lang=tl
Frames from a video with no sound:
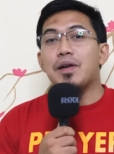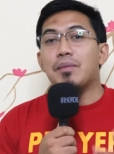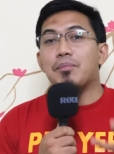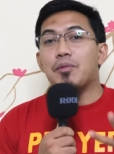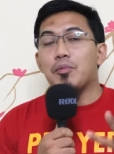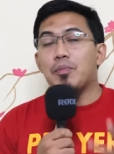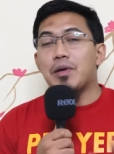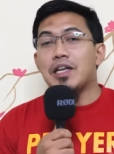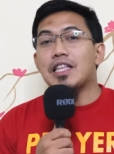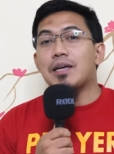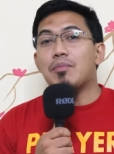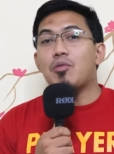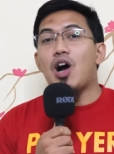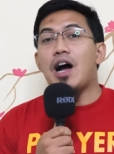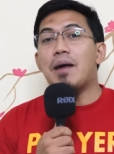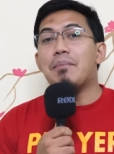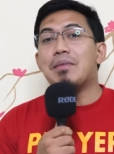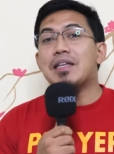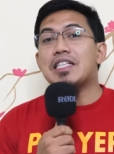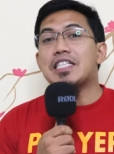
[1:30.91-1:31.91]
ng Propeta
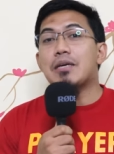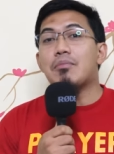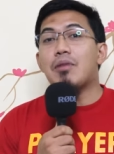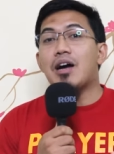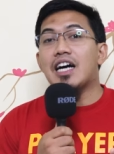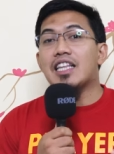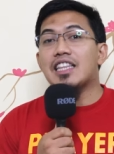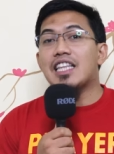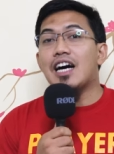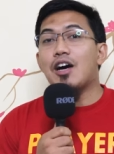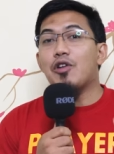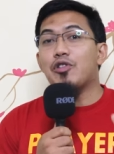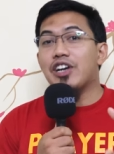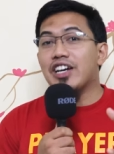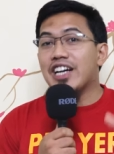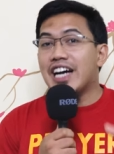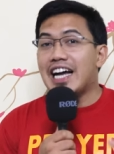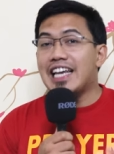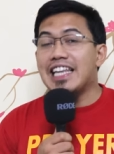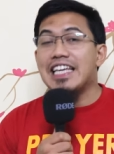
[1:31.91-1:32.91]
Muhammad sa mga tao
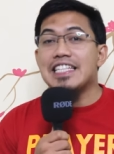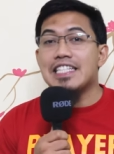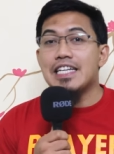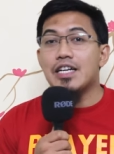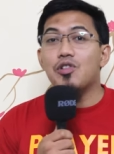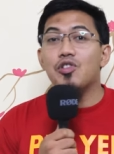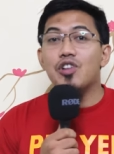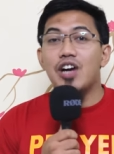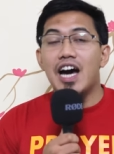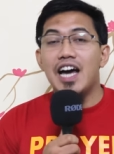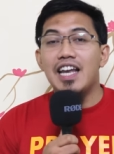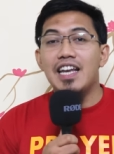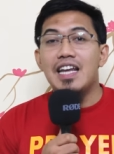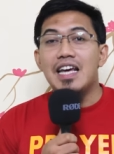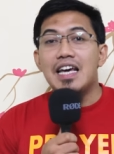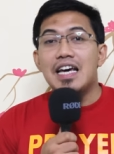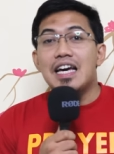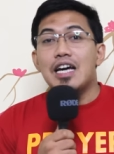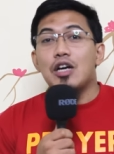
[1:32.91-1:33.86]
na galing sa Quran,